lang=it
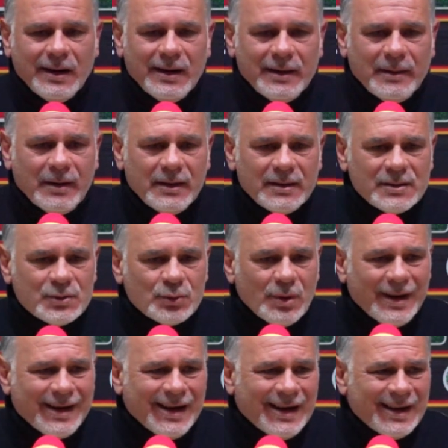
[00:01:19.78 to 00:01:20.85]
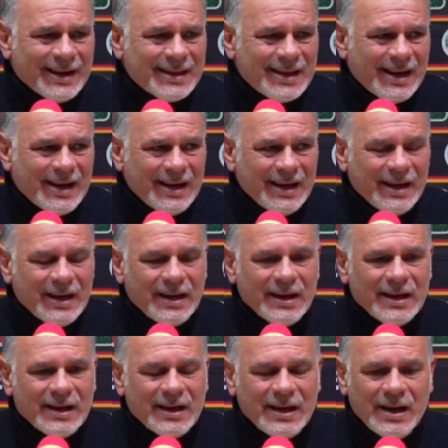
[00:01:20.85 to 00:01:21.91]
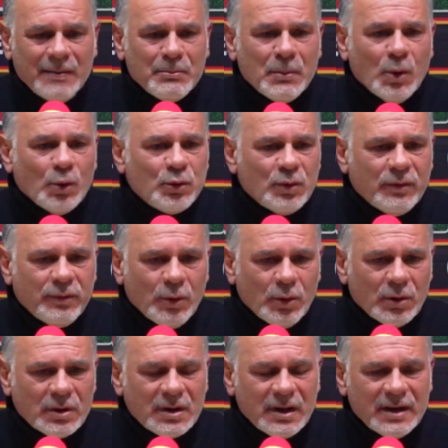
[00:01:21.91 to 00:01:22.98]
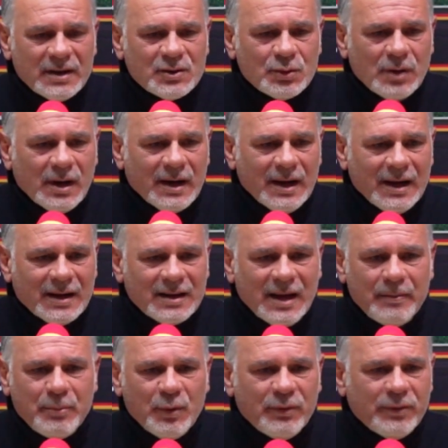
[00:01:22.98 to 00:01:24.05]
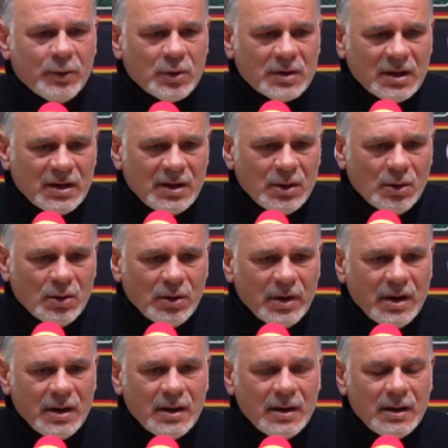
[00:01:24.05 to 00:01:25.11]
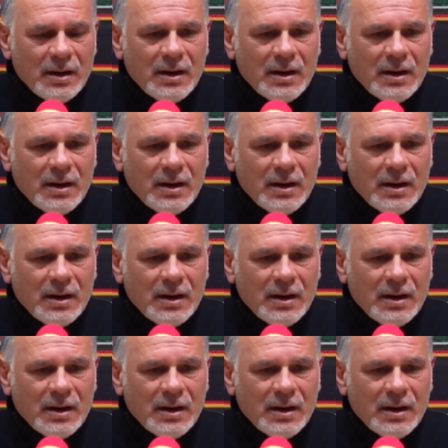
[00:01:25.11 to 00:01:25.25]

eh, sulla carta è molto forte, sulla carta è più forte di noi